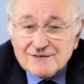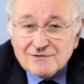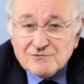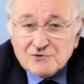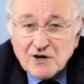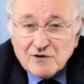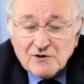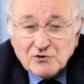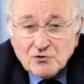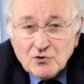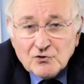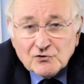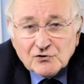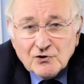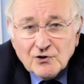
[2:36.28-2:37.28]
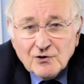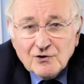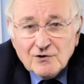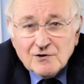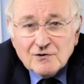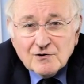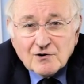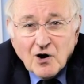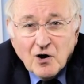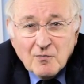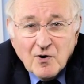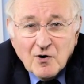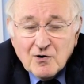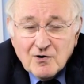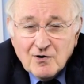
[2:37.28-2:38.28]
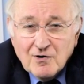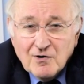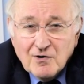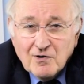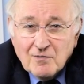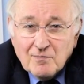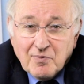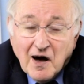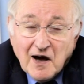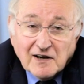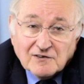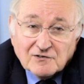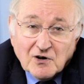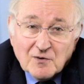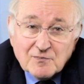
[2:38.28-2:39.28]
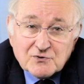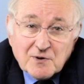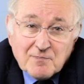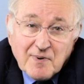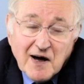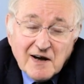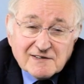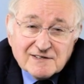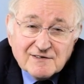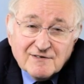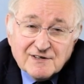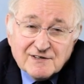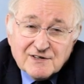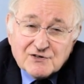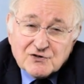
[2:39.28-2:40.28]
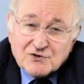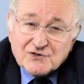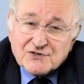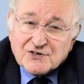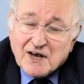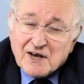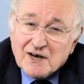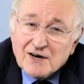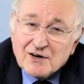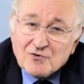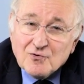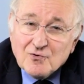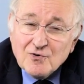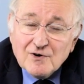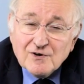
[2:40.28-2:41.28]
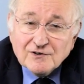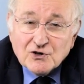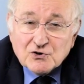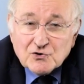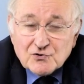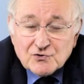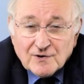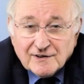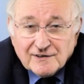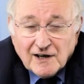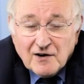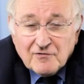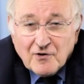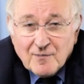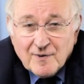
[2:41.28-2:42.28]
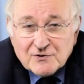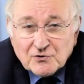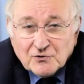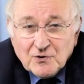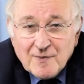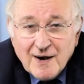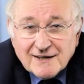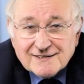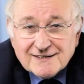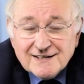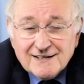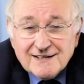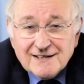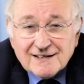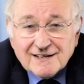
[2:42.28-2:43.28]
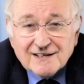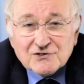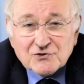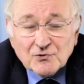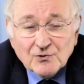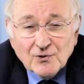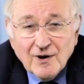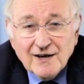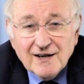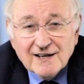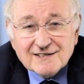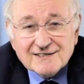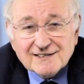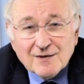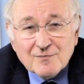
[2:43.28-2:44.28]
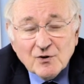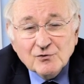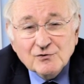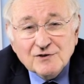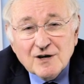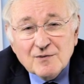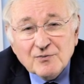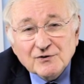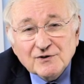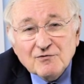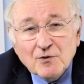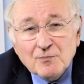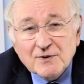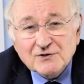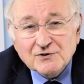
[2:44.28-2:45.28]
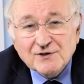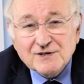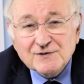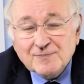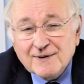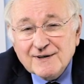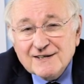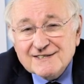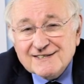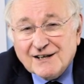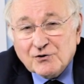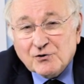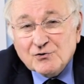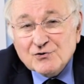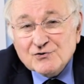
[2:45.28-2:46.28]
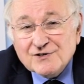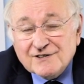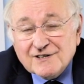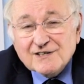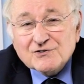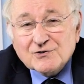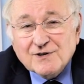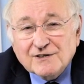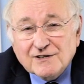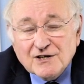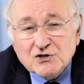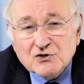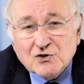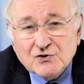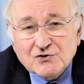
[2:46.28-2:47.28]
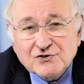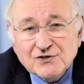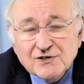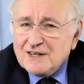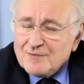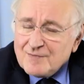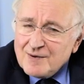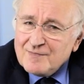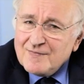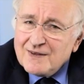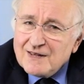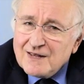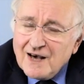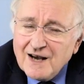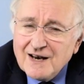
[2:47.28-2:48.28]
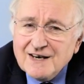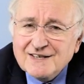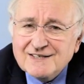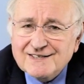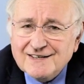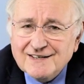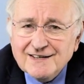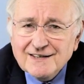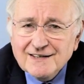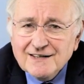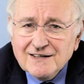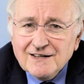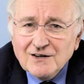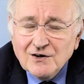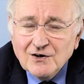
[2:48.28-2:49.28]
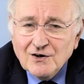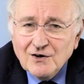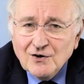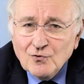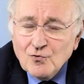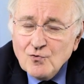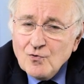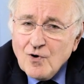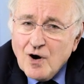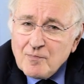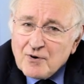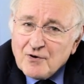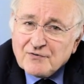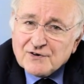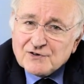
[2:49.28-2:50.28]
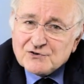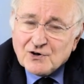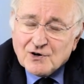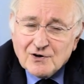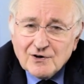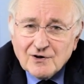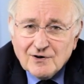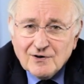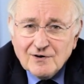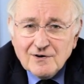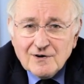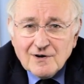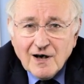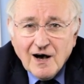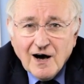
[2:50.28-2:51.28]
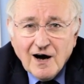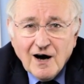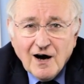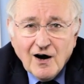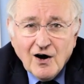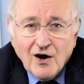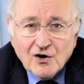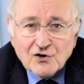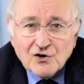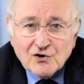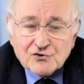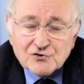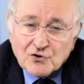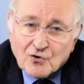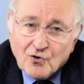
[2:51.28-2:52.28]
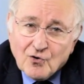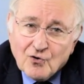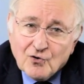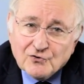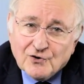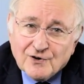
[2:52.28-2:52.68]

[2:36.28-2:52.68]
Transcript: Vous avez d'autres, euh, comme euh, par exemple, je sais pas, Civilization 5 ou des jeux sur la terraformation de Mars, qui sont extrêmement utiles pour développer son esprit, sa curiosité, son intelligence. Il y a même un lycée euh, où un professeur en, seconde